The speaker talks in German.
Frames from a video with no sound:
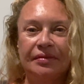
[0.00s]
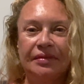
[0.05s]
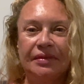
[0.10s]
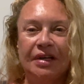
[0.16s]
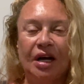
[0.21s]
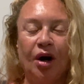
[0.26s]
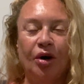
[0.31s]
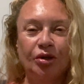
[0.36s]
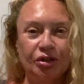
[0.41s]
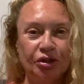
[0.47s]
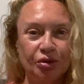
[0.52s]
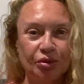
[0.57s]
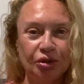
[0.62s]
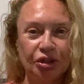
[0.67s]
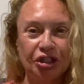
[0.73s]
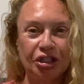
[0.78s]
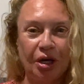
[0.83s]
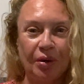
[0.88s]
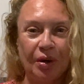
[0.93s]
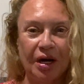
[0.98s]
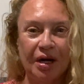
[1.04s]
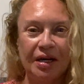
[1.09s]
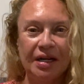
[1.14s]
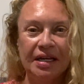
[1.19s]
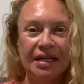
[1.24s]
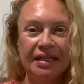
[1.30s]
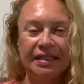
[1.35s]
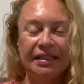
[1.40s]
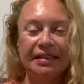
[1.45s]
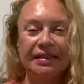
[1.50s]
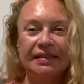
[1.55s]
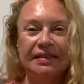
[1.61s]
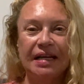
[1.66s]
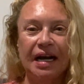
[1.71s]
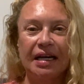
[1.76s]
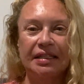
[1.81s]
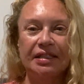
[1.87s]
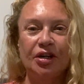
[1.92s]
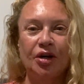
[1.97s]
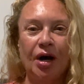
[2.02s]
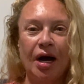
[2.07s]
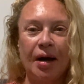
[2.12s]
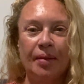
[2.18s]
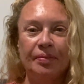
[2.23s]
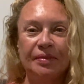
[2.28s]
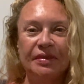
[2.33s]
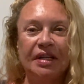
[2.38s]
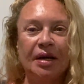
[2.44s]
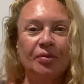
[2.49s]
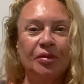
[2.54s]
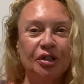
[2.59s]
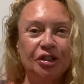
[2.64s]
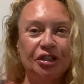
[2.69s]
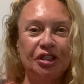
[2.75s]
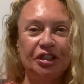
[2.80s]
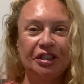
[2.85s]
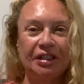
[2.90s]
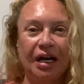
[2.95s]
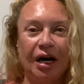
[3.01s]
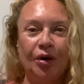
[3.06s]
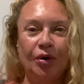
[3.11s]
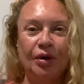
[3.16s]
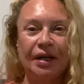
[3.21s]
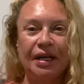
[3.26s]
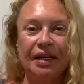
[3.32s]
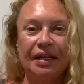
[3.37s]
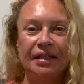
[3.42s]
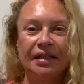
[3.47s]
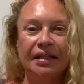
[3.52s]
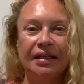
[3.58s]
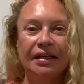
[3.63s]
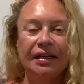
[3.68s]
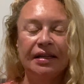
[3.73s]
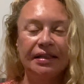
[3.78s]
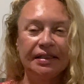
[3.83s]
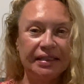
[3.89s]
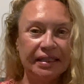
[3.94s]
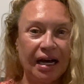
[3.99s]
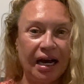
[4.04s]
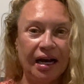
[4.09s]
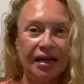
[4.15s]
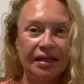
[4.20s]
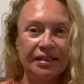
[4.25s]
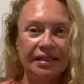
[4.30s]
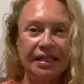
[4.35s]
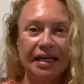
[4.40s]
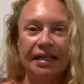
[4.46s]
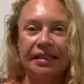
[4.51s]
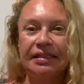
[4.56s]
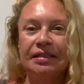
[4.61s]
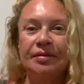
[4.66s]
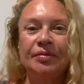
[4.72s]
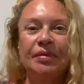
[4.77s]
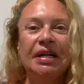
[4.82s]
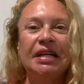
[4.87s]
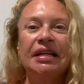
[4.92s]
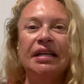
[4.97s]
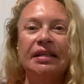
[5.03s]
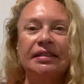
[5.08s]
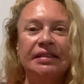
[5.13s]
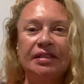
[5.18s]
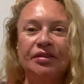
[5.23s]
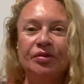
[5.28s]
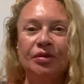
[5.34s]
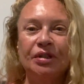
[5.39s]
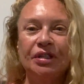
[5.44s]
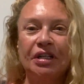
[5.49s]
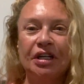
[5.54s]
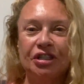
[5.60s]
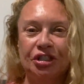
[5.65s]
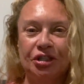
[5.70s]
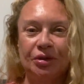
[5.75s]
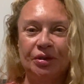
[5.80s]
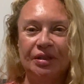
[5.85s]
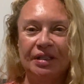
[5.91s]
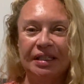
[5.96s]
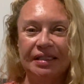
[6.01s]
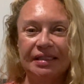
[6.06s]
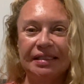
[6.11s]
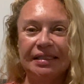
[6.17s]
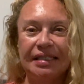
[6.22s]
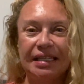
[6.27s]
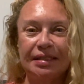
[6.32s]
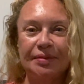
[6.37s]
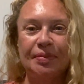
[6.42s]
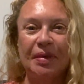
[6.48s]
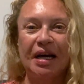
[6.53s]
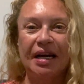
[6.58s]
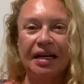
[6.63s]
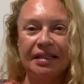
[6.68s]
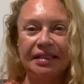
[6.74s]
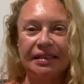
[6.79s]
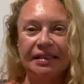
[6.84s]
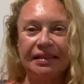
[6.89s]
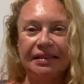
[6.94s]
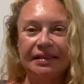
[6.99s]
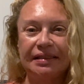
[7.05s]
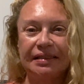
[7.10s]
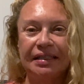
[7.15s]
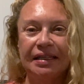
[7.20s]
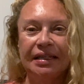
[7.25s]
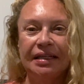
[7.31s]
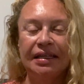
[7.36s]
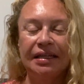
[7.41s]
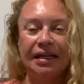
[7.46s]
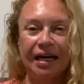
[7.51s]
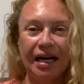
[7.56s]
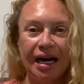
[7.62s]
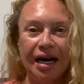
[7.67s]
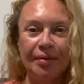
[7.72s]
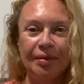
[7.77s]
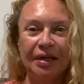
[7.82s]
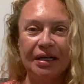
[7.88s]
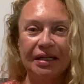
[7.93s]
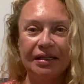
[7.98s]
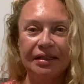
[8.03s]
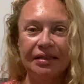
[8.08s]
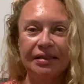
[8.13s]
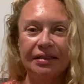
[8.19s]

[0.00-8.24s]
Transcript: Auch Zuschauer, die gesagt haben, da möchte ich auch hin. Ja, die ersten Bilder sind wunderschön, das ist das Paradies. Aber